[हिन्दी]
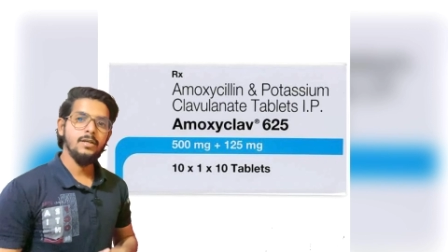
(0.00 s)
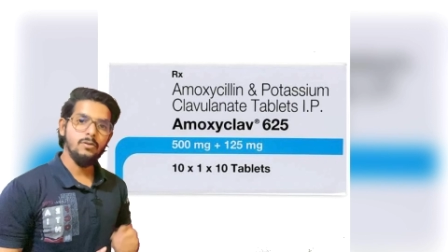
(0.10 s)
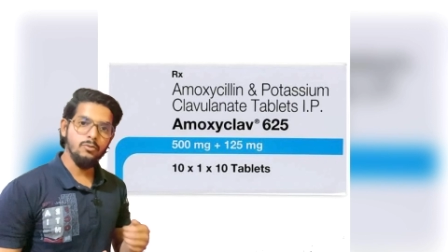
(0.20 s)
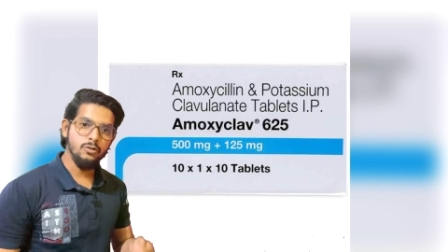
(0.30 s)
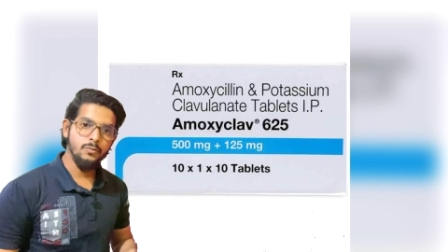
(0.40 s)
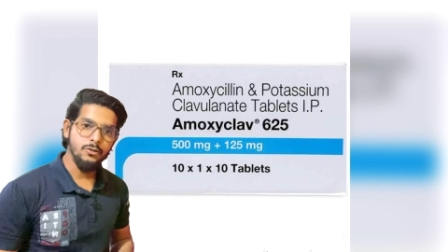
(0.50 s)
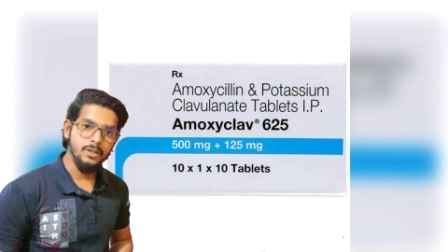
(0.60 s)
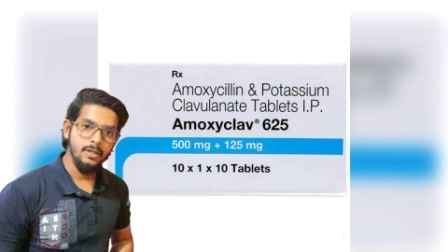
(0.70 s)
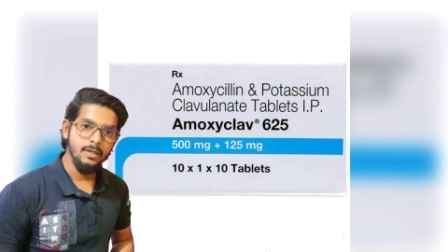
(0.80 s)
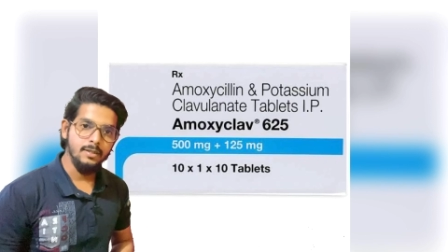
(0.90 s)
लूज़
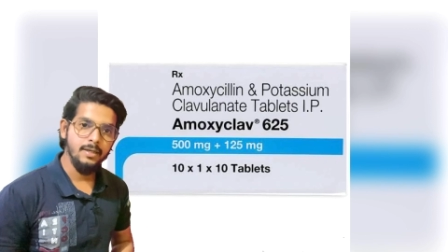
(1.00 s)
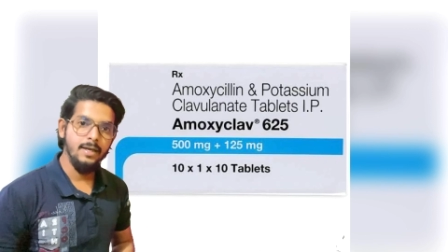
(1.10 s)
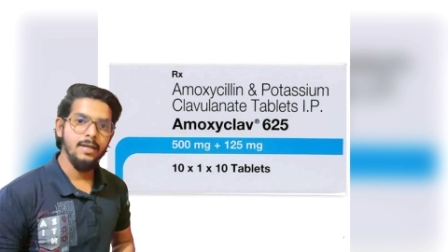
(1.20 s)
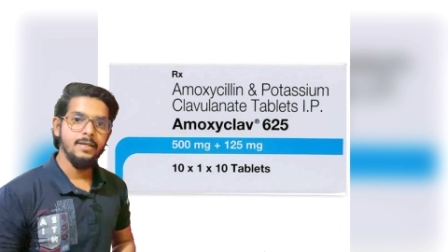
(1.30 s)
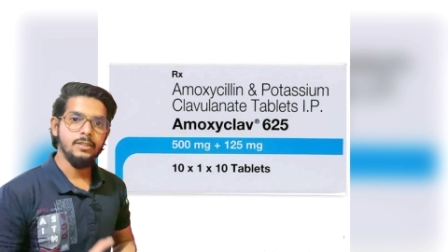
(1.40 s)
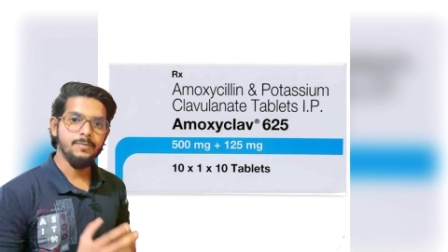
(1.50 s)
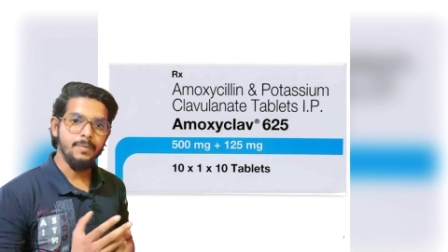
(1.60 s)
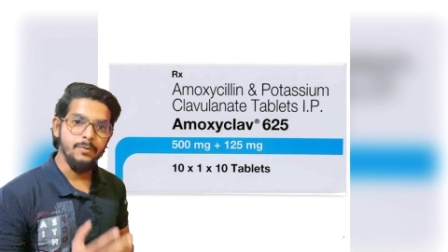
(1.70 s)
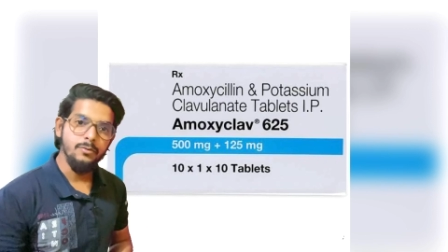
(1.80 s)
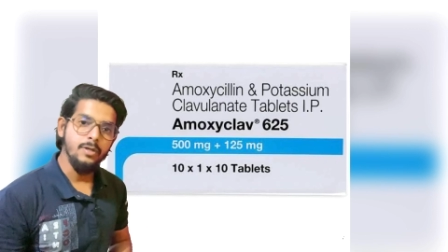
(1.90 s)
मोशन लगते हैं
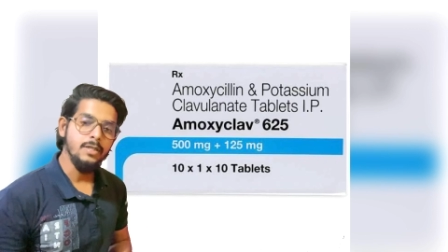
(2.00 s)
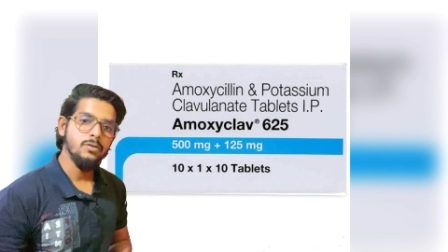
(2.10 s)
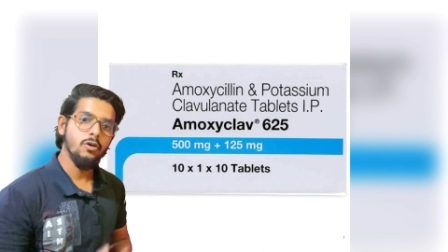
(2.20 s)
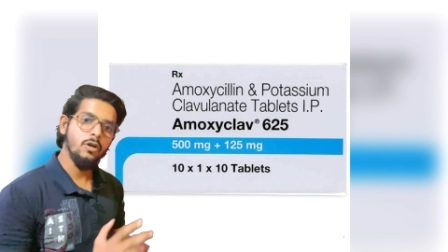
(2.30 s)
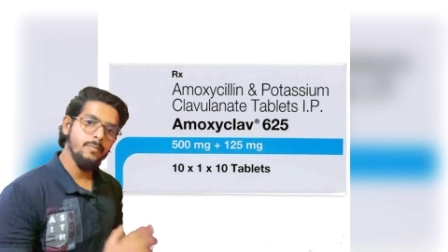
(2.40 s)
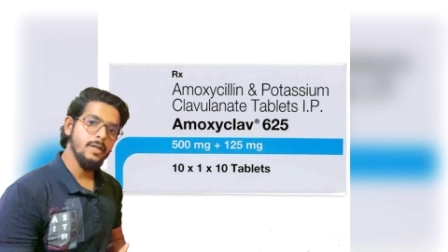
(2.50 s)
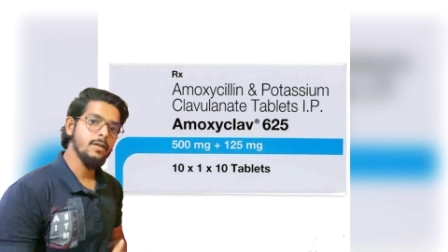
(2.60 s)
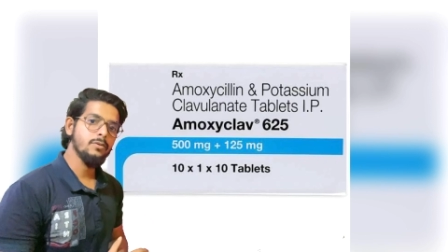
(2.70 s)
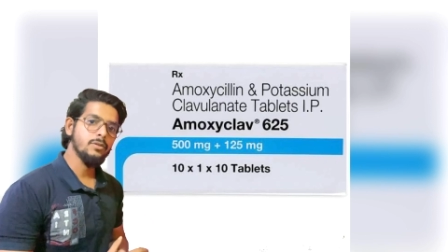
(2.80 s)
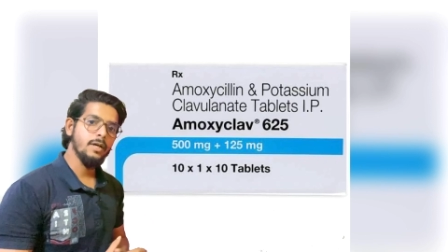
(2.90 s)
जिसमें म्यूकस और
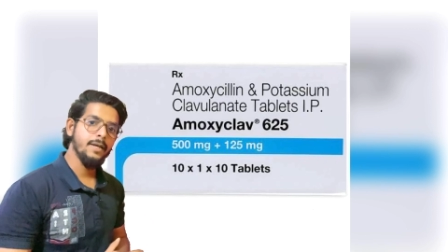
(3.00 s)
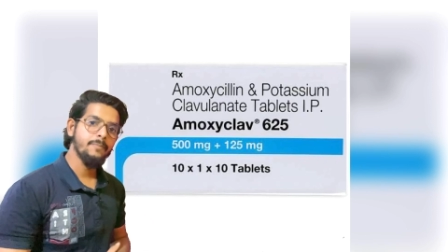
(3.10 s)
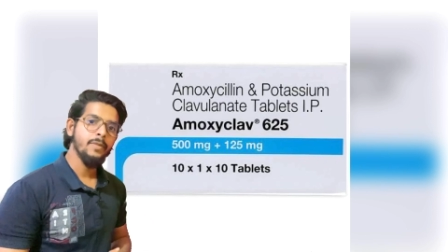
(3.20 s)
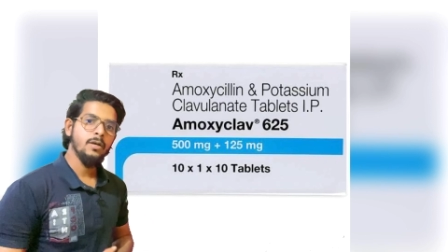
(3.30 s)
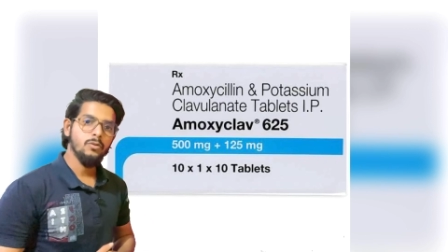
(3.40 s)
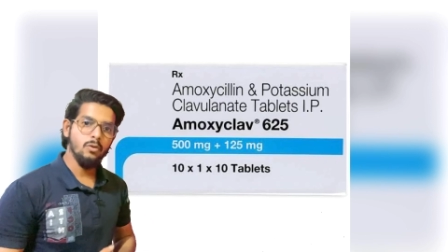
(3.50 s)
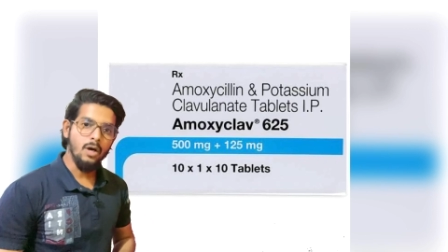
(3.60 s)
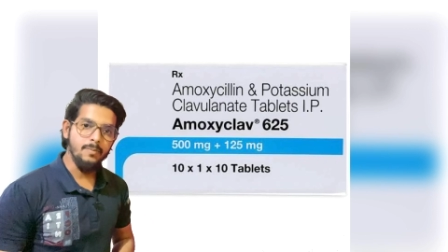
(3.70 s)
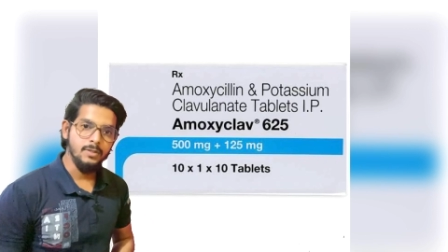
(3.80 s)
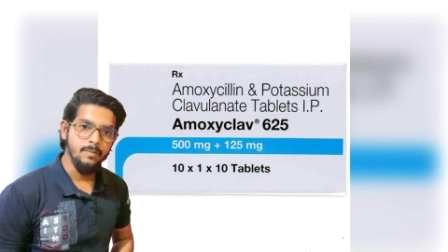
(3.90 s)
ब्लड होता है तो
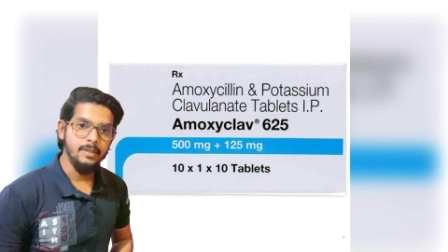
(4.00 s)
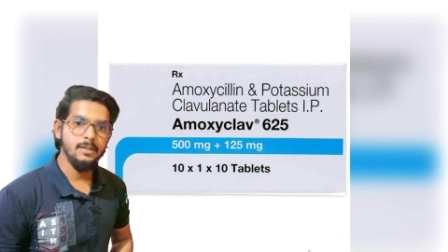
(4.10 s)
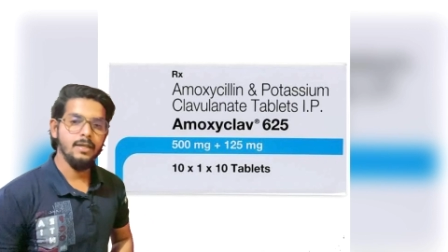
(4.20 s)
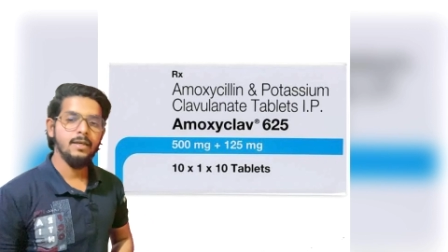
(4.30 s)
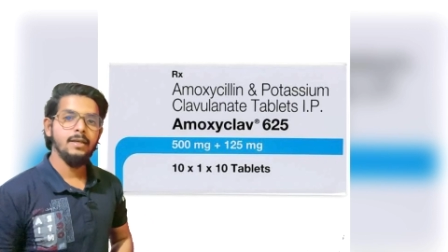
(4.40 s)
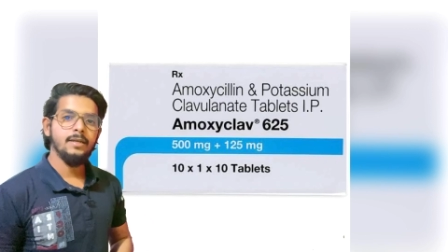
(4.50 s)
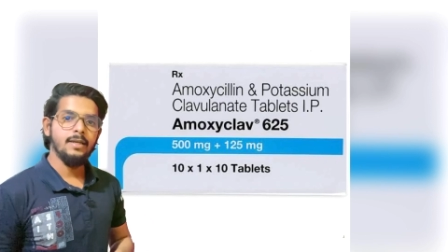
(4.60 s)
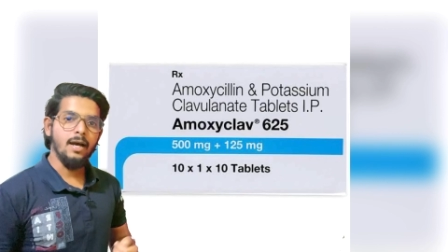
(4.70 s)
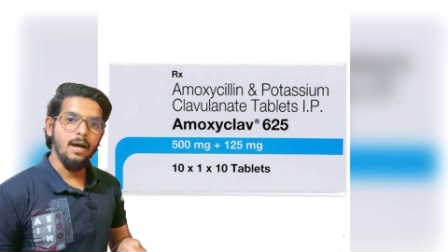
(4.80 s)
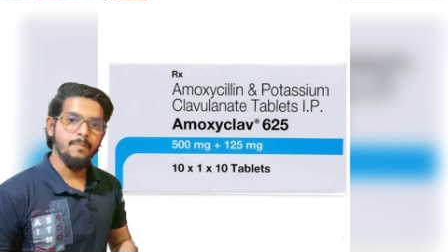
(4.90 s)
आप समझ ले
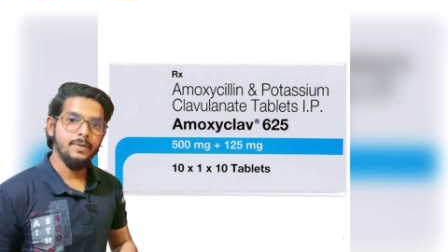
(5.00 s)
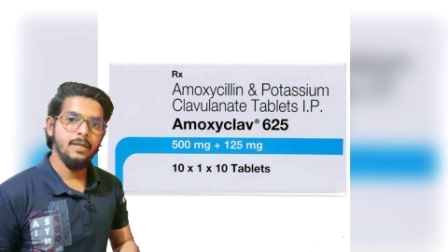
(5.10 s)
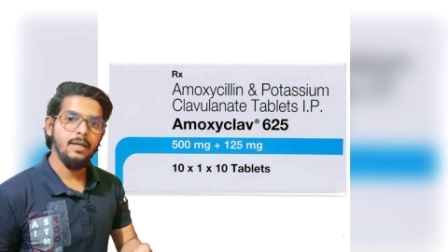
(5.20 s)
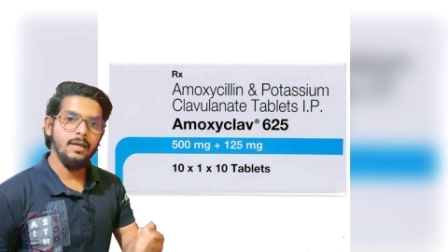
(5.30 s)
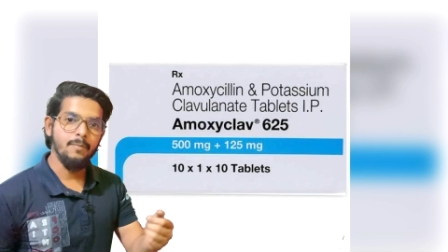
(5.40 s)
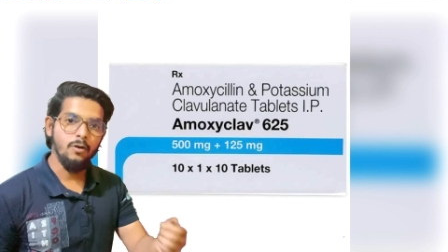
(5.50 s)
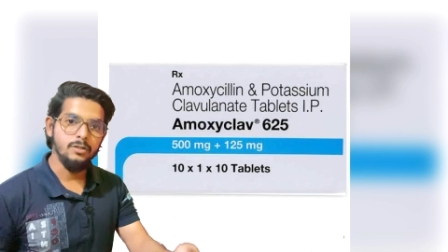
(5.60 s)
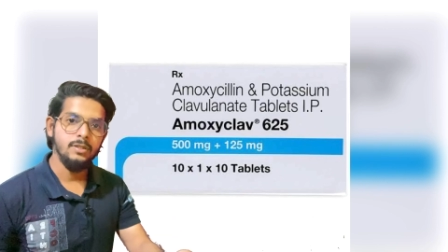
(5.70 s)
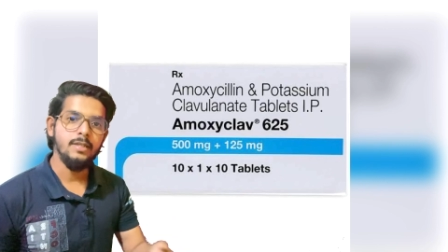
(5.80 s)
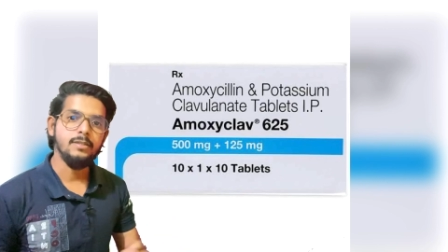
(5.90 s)
कि आपकी
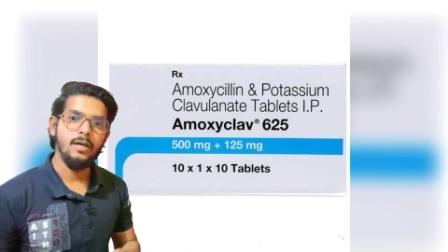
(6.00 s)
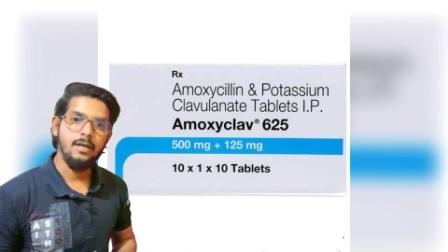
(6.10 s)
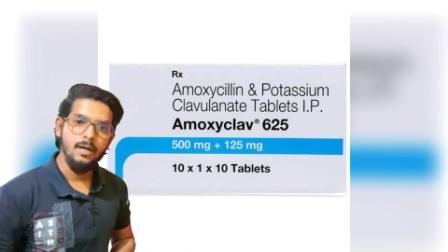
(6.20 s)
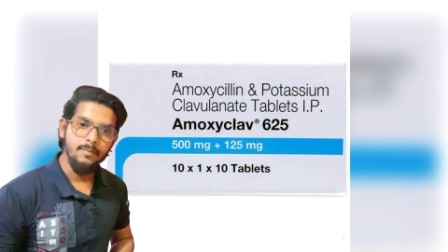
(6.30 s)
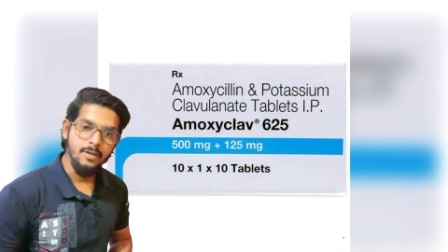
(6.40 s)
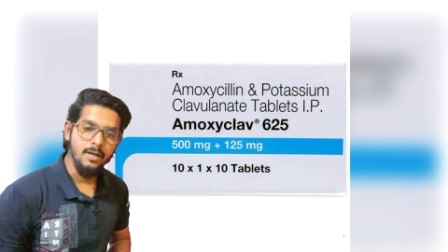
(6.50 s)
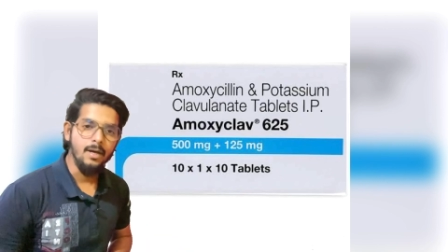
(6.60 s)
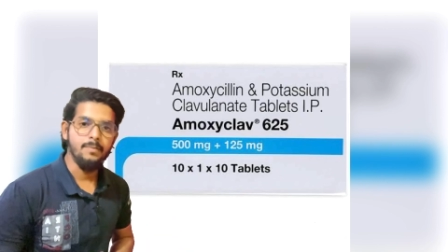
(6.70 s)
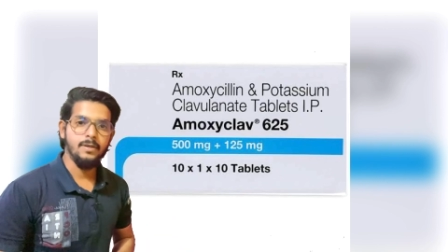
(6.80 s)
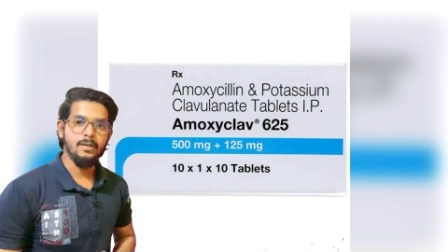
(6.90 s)
एमॉक्स ने इसका काम
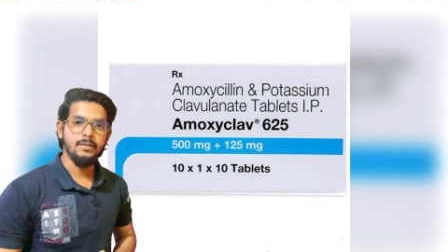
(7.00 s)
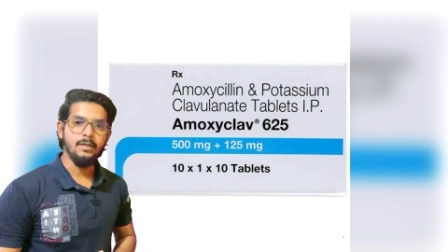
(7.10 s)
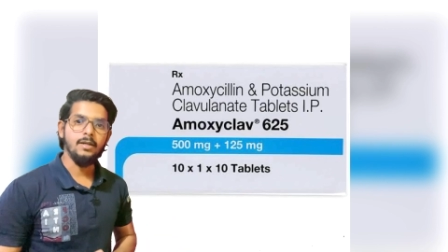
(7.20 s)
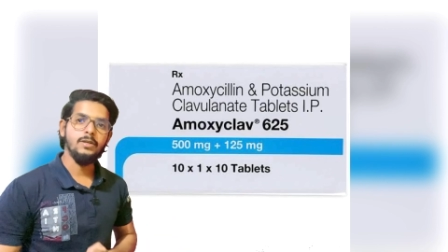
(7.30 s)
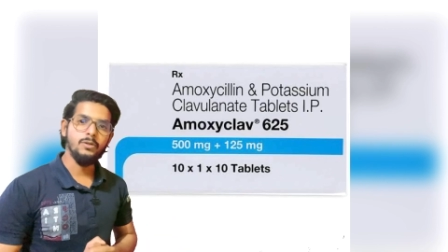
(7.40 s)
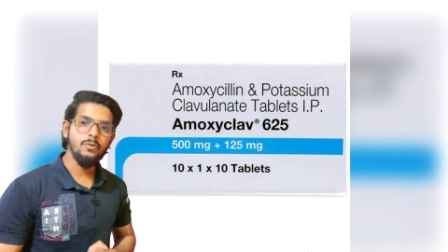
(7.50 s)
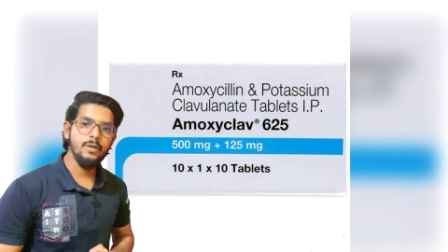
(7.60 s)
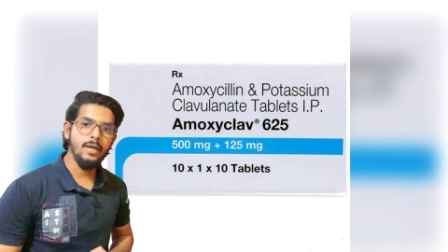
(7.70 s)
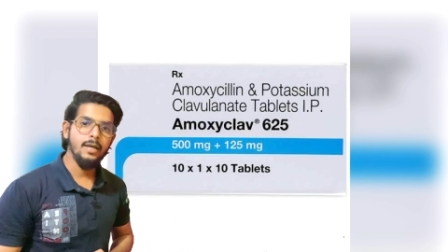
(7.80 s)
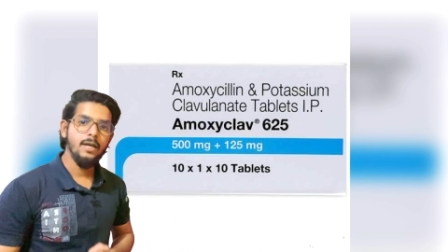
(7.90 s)
ख़राब कर दिया
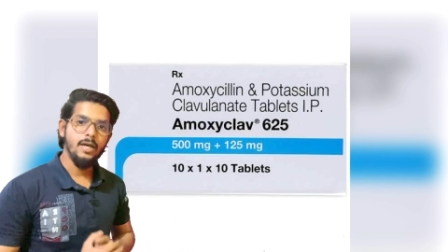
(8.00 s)
क्योंकि